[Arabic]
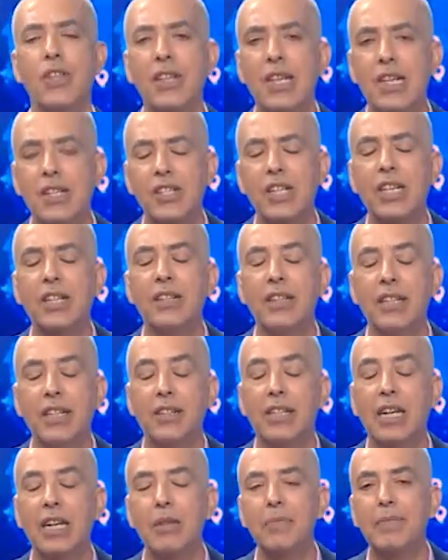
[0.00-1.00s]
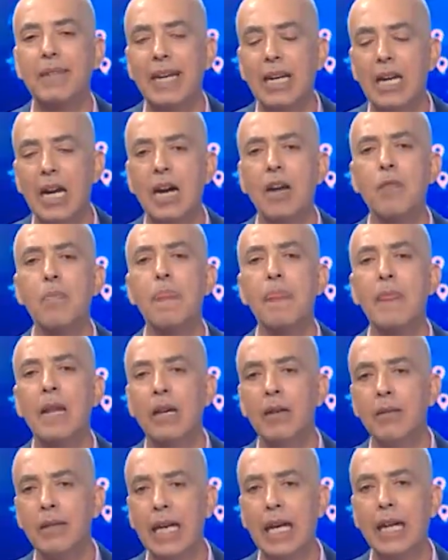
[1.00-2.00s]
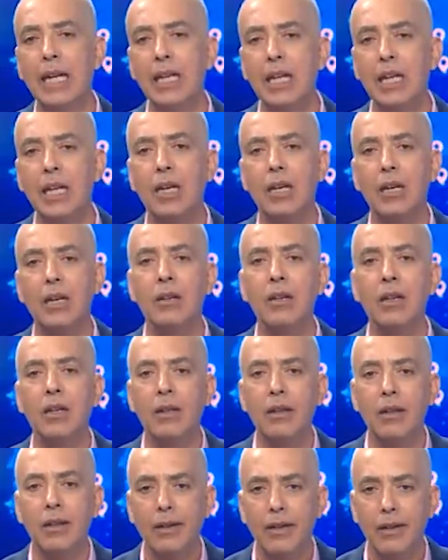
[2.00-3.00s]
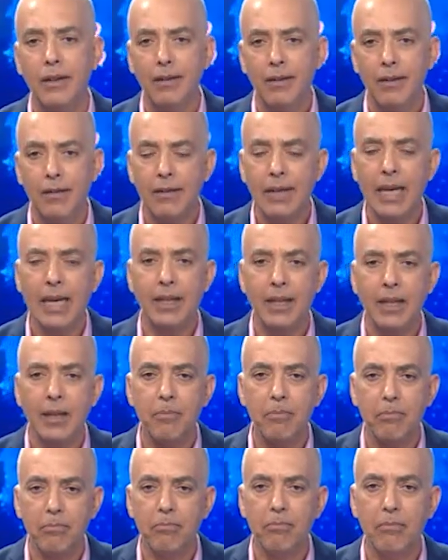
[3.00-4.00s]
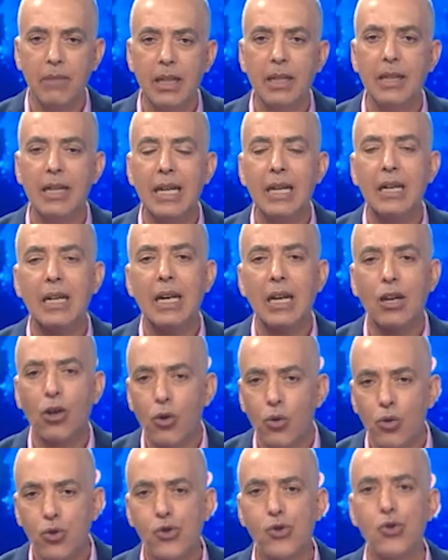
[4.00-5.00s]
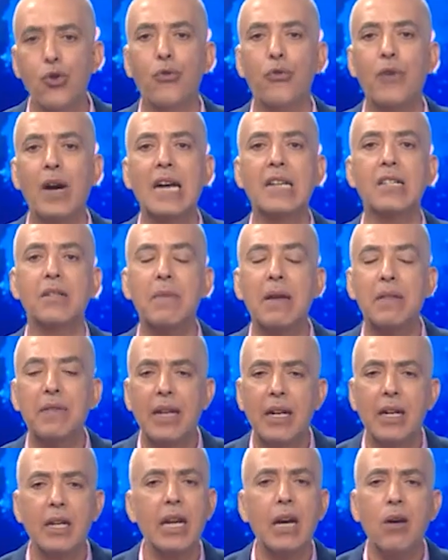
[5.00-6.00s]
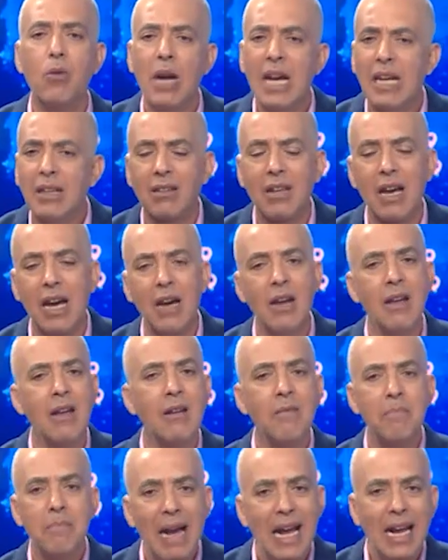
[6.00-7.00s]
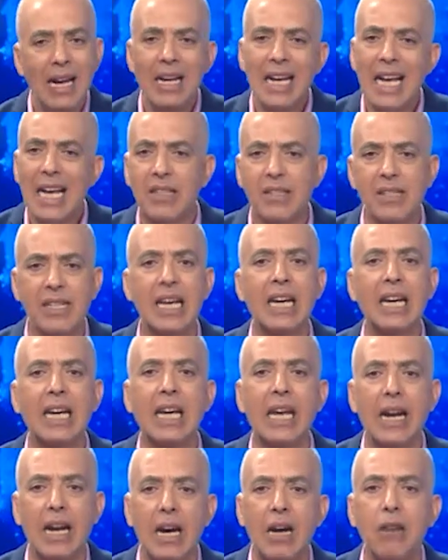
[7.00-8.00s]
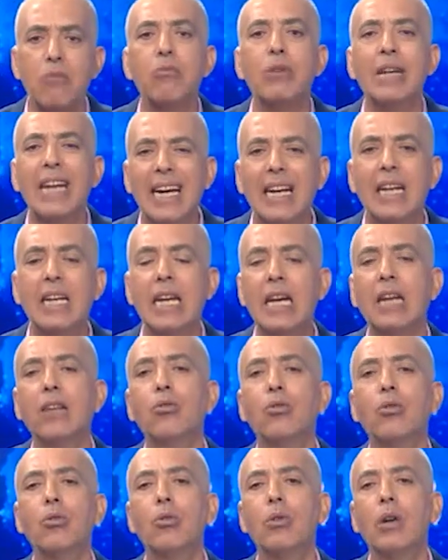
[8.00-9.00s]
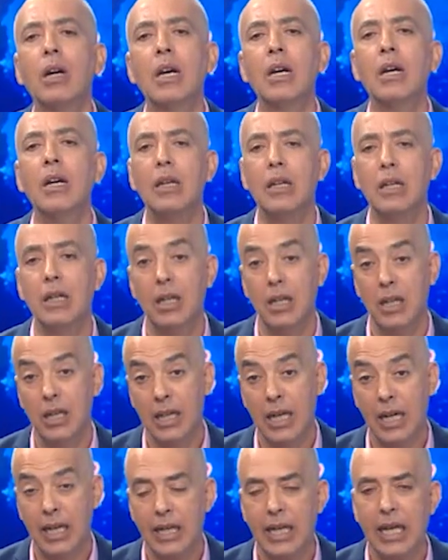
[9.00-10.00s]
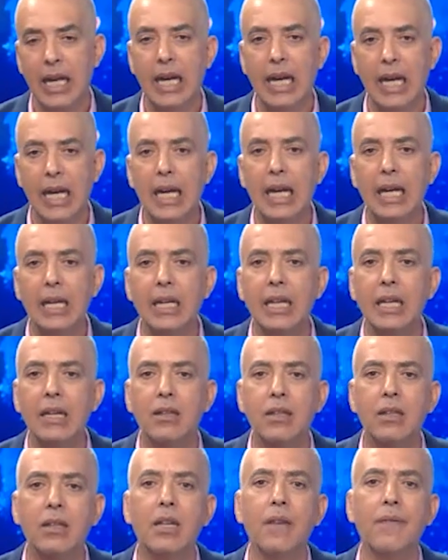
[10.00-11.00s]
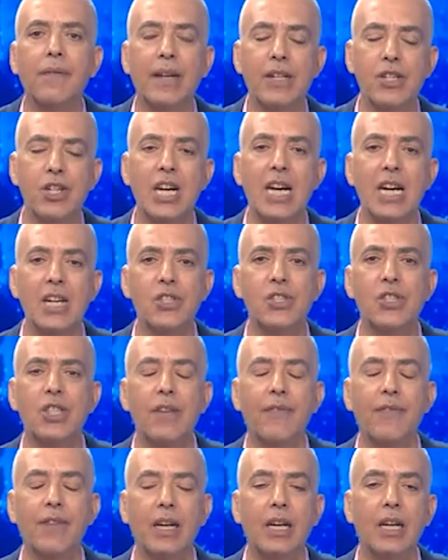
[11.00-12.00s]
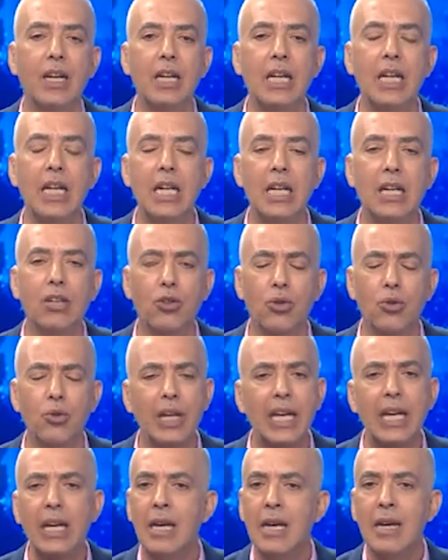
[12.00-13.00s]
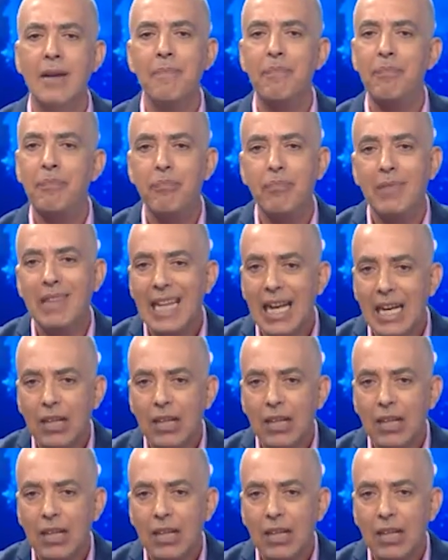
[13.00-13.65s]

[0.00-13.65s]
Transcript: يزيد أنت تكلمت على يعني آه، آه، يعني لي غروند سيرفاس مثلا او حتى محلات صغيره هناك اللي عنده آه، يعني اليه الدفع جهاز الدفع الالكتروني لا